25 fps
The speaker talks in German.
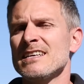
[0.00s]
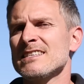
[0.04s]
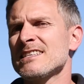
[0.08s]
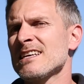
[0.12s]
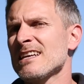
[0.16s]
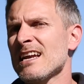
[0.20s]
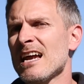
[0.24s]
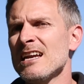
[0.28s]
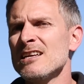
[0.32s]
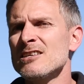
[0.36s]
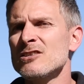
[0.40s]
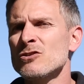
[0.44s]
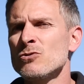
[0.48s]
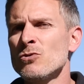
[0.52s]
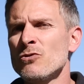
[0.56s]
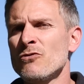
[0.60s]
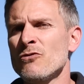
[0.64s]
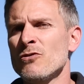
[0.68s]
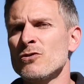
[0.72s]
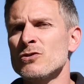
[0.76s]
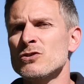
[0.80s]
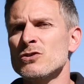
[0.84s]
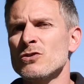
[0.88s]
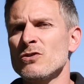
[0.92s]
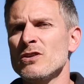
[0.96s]
das hat alles gut
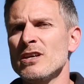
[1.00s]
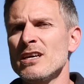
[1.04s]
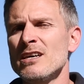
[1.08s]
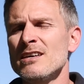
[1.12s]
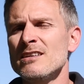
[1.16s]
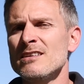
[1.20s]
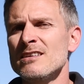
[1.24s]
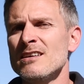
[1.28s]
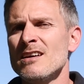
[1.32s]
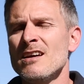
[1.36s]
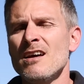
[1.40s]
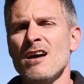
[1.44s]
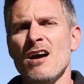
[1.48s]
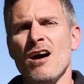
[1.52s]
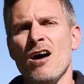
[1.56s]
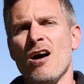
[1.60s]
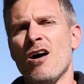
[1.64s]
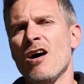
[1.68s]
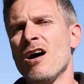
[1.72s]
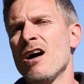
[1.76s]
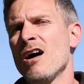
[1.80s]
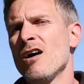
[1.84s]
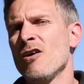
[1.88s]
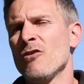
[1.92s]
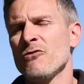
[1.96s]
funktioniert.
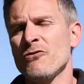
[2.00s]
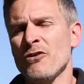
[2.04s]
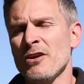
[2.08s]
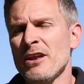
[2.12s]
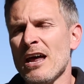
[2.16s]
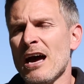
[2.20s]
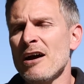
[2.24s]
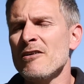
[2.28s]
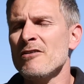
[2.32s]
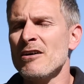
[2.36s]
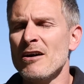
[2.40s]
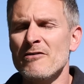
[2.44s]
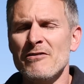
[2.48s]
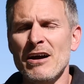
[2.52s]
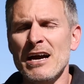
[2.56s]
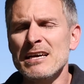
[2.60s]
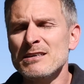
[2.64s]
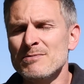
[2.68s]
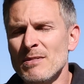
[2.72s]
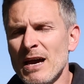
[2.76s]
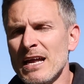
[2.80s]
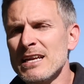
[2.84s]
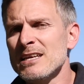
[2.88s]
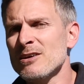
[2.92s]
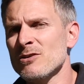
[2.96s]
Äh, und von daher war
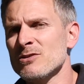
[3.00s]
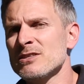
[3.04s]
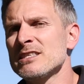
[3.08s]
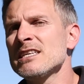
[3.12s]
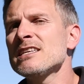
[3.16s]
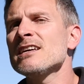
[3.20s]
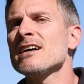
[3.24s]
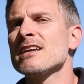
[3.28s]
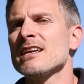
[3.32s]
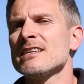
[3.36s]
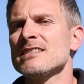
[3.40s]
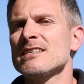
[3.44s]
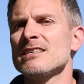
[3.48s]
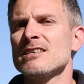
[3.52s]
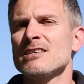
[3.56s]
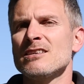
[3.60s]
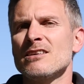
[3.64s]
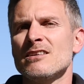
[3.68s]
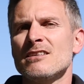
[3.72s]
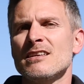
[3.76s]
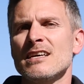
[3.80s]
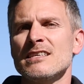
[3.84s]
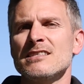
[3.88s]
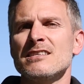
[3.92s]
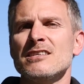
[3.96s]
ich mir eigentlich auch sicher, dass ich,
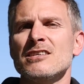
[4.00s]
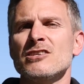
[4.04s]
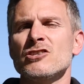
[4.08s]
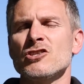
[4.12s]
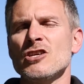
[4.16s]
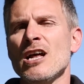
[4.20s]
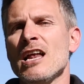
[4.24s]
dass ich